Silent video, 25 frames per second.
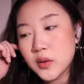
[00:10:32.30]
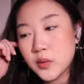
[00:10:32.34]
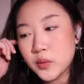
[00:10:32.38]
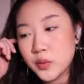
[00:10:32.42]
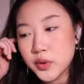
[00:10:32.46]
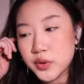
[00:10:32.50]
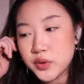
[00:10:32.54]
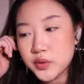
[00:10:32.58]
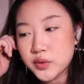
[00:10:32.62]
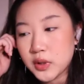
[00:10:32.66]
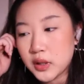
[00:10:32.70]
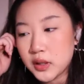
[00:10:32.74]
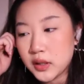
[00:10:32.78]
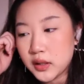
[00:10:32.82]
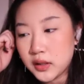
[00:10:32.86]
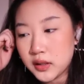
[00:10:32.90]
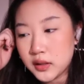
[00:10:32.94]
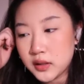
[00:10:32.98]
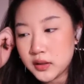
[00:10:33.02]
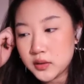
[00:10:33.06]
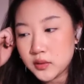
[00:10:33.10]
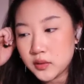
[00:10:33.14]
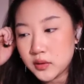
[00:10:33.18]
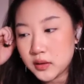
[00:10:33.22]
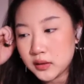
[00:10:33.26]
我选了一
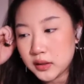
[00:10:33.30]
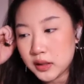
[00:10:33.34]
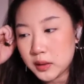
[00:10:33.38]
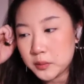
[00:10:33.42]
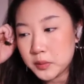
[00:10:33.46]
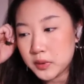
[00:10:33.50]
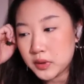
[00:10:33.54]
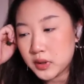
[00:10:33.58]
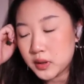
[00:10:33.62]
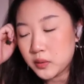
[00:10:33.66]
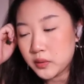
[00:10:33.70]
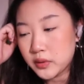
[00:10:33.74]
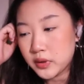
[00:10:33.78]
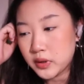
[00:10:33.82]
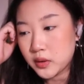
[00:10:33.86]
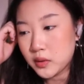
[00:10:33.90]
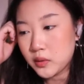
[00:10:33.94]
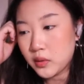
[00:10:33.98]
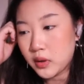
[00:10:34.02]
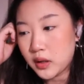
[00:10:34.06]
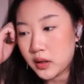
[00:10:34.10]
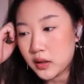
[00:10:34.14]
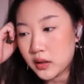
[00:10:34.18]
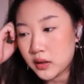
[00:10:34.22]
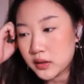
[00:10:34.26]
个，就让他们跟我一
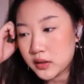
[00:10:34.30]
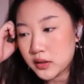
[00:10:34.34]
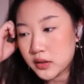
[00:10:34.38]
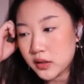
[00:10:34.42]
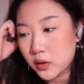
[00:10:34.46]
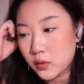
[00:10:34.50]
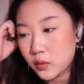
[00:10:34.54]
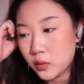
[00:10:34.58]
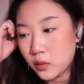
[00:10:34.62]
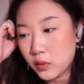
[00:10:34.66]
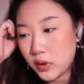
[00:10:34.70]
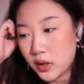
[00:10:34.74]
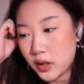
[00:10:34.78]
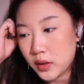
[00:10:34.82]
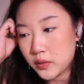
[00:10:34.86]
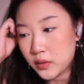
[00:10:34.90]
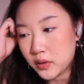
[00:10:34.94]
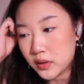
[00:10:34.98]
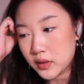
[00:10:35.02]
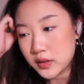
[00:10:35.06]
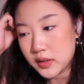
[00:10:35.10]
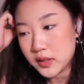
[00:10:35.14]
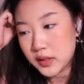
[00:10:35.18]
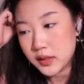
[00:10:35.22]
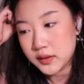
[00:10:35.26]
块儿照顾花
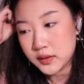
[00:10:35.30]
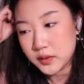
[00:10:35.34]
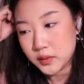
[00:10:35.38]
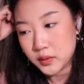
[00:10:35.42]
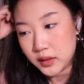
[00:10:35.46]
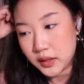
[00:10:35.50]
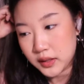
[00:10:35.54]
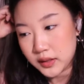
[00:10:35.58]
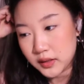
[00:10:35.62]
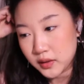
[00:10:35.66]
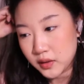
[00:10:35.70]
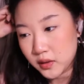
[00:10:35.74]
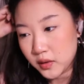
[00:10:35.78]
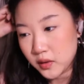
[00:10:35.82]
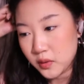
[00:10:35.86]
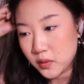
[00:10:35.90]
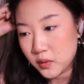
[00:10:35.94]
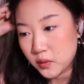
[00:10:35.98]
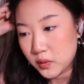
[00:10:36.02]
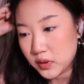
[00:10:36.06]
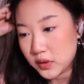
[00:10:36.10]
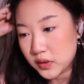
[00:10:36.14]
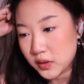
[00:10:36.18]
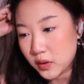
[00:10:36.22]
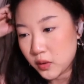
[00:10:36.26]
园。这样做话，以后
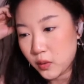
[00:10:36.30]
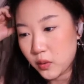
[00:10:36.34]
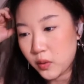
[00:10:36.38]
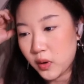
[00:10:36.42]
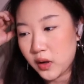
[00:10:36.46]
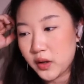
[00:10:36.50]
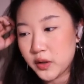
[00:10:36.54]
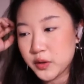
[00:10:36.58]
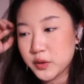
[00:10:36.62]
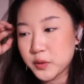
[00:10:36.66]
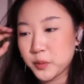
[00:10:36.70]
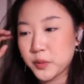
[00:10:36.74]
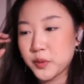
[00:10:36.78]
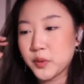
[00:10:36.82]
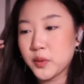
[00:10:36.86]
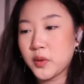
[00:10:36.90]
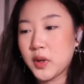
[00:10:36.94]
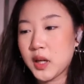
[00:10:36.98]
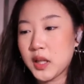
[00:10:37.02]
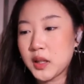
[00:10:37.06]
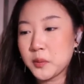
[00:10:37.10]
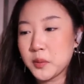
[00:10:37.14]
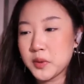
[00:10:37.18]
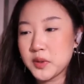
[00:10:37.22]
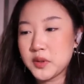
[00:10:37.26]
我照顾花园就不用
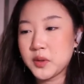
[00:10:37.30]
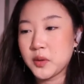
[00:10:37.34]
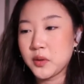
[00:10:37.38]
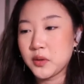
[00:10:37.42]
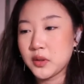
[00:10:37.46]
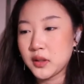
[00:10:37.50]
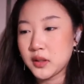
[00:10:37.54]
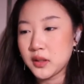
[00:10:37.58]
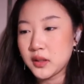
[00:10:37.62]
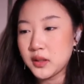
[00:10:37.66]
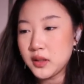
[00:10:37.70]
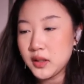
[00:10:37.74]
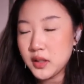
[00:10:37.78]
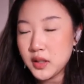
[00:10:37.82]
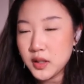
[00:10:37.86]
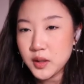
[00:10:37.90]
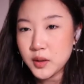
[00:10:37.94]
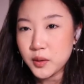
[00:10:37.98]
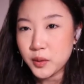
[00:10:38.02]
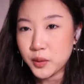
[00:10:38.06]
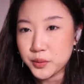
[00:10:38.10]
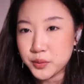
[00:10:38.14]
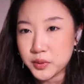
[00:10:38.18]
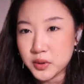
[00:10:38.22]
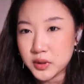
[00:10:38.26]
花那么久了，
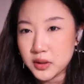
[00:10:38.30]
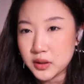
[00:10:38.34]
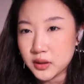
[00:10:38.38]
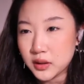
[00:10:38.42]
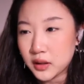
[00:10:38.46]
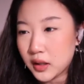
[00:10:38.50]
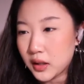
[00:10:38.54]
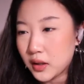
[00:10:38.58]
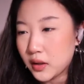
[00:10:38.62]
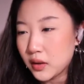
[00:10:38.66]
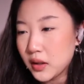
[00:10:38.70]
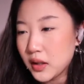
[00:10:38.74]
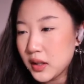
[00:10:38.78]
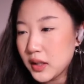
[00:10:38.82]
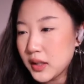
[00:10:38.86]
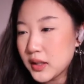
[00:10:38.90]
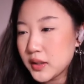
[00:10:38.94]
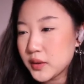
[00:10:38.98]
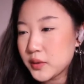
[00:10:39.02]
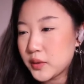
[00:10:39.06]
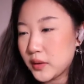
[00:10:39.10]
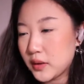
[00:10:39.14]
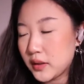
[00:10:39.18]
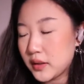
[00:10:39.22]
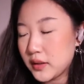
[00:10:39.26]
我觉得挺好。
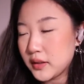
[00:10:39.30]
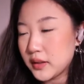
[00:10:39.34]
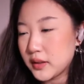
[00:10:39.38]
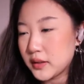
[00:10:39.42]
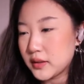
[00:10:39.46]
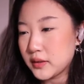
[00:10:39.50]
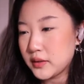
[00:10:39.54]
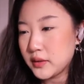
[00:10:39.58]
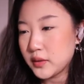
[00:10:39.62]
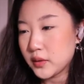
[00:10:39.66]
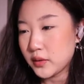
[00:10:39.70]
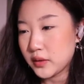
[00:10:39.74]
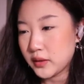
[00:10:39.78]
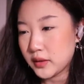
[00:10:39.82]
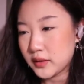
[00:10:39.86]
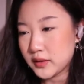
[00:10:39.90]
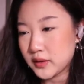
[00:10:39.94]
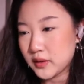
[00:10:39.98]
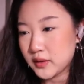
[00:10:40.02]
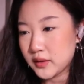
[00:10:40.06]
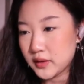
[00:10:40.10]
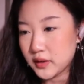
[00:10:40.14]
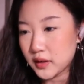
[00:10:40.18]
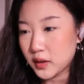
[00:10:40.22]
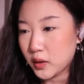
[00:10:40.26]
虽然已经有一个
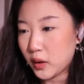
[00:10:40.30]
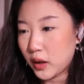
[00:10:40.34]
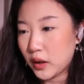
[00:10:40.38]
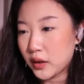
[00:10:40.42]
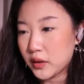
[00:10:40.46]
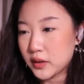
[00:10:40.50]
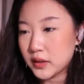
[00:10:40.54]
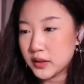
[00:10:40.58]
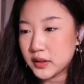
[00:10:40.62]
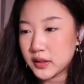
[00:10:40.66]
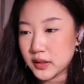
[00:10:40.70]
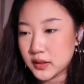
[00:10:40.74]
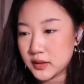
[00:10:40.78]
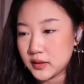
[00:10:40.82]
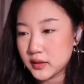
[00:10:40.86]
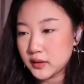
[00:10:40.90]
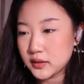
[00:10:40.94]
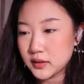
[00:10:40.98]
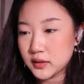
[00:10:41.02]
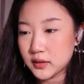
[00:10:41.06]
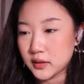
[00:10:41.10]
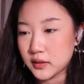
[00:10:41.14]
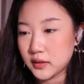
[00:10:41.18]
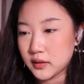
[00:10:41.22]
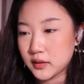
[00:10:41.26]
叫那个花园地
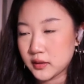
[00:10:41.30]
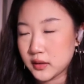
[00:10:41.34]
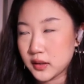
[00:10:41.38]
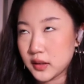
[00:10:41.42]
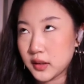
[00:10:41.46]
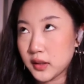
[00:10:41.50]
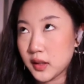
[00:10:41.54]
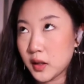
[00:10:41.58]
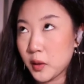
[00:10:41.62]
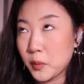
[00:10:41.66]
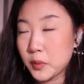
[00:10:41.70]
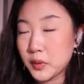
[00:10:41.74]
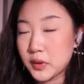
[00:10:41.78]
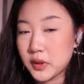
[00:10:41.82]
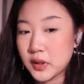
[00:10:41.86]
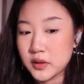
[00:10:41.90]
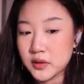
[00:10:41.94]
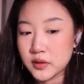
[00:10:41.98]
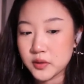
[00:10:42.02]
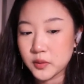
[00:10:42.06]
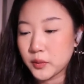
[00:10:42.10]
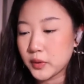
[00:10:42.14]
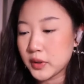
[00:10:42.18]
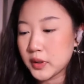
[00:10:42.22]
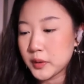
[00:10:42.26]
精的 club，但
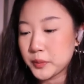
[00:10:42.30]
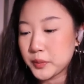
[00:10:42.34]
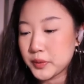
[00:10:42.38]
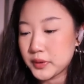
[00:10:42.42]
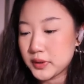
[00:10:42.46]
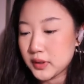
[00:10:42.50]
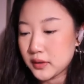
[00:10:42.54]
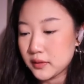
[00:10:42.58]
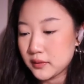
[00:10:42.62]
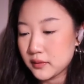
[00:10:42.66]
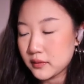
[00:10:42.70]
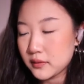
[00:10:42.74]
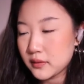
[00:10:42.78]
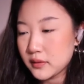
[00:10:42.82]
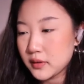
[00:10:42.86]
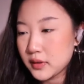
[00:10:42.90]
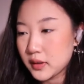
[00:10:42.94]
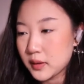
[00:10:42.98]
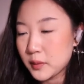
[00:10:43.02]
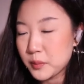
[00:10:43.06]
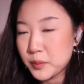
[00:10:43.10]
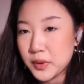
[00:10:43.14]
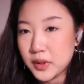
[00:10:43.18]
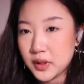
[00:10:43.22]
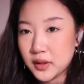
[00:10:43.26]
是我也不想
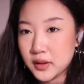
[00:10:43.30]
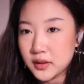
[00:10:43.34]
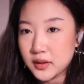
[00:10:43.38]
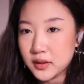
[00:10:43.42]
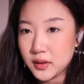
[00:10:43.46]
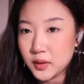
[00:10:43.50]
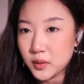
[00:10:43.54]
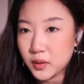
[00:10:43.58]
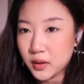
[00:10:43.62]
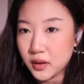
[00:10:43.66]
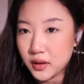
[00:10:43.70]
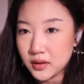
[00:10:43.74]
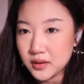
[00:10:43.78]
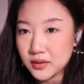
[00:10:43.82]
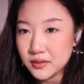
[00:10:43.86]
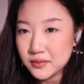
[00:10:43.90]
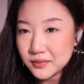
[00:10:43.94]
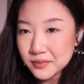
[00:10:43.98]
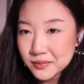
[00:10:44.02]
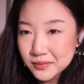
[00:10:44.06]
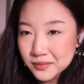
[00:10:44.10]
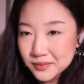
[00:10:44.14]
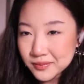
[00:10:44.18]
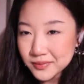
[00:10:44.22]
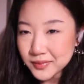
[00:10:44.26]
跟别人一块儿。
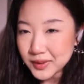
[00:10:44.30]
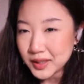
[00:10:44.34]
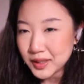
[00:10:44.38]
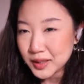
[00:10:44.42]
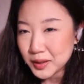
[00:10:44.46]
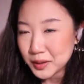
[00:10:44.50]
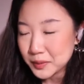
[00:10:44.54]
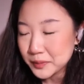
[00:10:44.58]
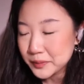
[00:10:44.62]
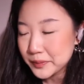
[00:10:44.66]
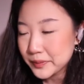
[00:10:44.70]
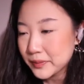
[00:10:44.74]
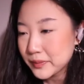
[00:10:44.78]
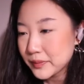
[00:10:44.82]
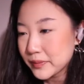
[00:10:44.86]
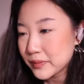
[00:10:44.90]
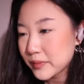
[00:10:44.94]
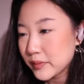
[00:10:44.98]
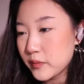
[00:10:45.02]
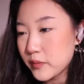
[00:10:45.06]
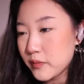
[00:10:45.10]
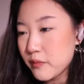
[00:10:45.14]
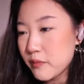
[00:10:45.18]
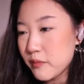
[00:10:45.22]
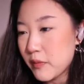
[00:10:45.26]
You know,
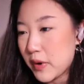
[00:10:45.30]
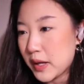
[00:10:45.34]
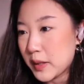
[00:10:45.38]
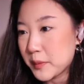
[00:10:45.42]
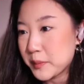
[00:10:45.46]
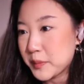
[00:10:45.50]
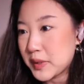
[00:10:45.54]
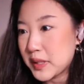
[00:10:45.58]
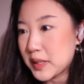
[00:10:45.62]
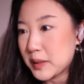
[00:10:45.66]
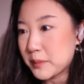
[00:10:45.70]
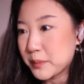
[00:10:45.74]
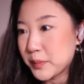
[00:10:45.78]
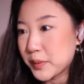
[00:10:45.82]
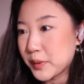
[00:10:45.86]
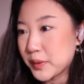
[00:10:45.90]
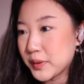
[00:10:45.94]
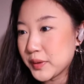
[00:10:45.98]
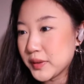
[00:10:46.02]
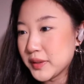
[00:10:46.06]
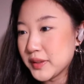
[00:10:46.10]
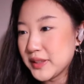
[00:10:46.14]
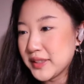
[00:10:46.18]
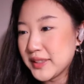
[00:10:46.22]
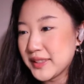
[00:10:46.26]
my
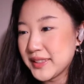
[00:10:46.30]
people。